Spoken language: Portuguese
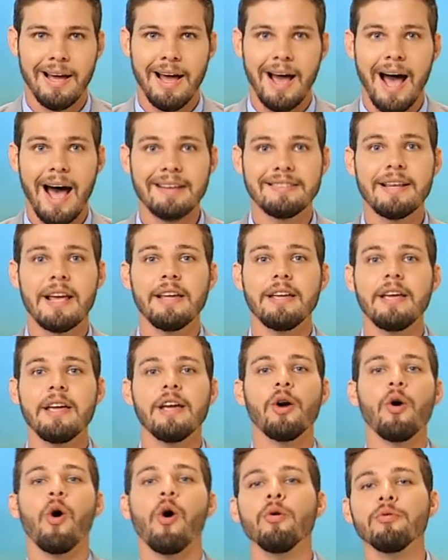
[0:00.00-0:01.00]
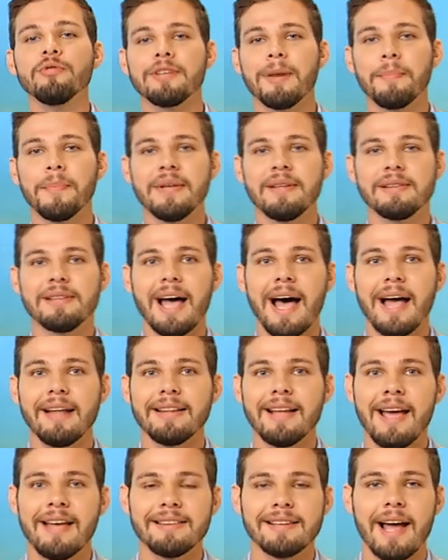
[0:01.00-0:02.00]
A seguir, onça
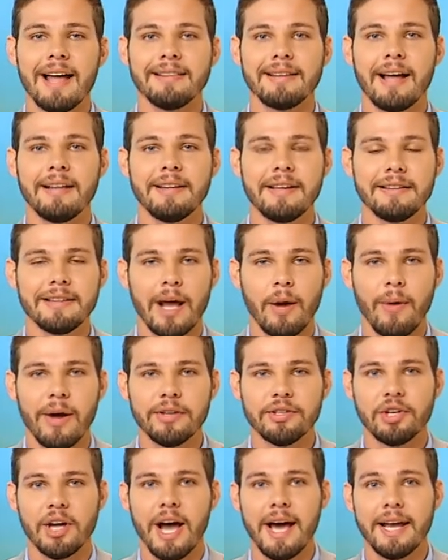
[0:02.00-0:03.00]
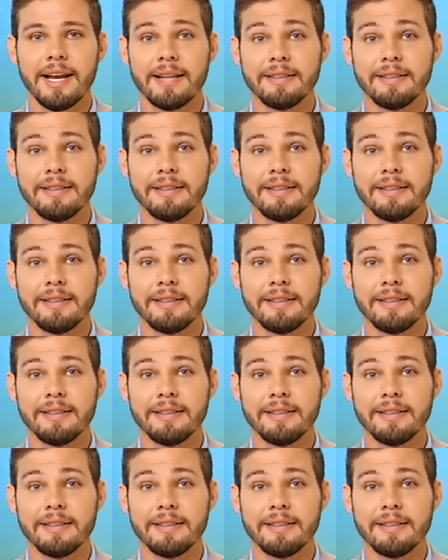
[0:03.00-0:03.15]
pintada resgatada em Itacoatiara é